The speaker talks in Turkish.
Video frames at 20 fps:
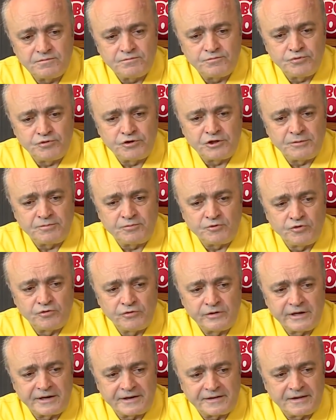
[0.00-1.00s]
bu tip
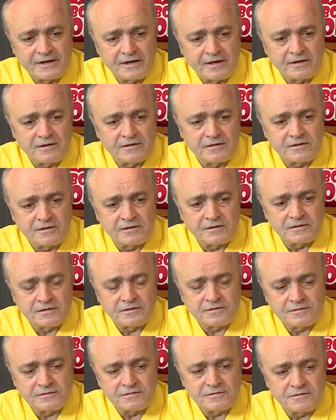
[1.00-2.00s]
günlerde e,
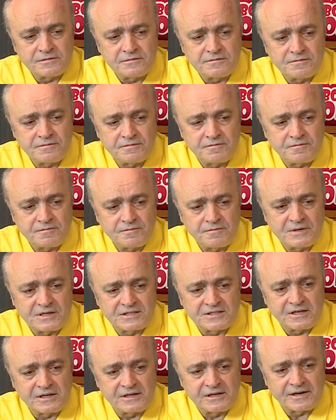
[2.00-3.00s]

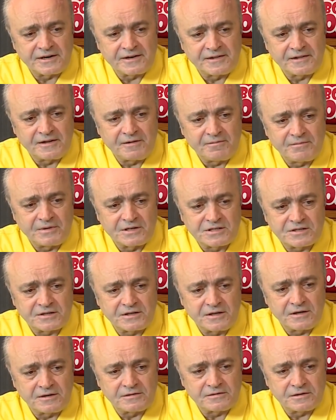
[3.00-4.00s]
mezarlarından
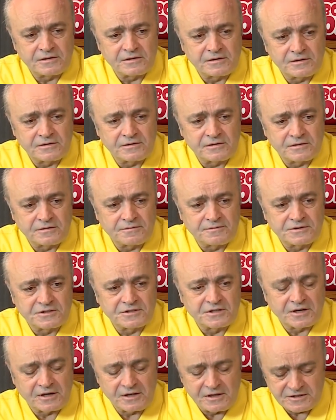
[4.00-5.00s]
başka e,
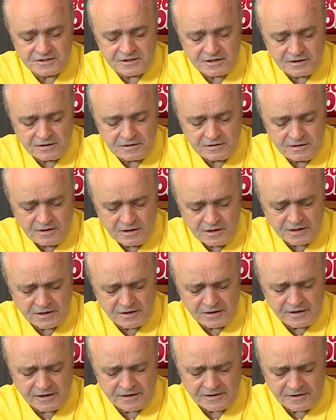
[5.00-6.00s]
sarılacak,
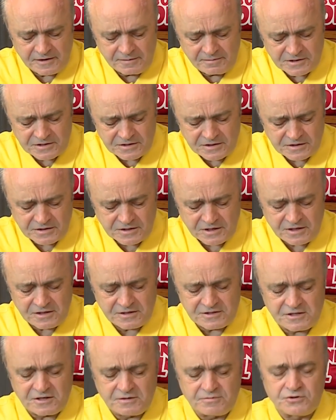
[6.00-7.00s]
aralarından başka
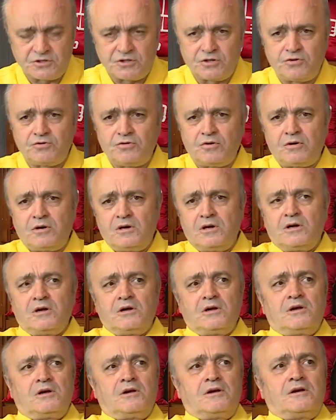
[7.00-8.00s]
sarılacak bir şey yok.
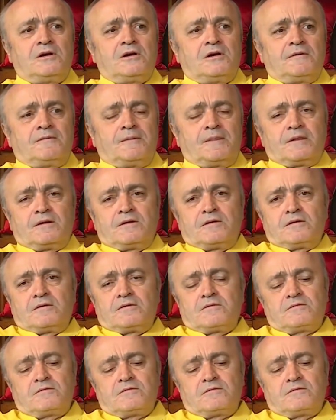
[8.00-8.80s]
Aynen. E,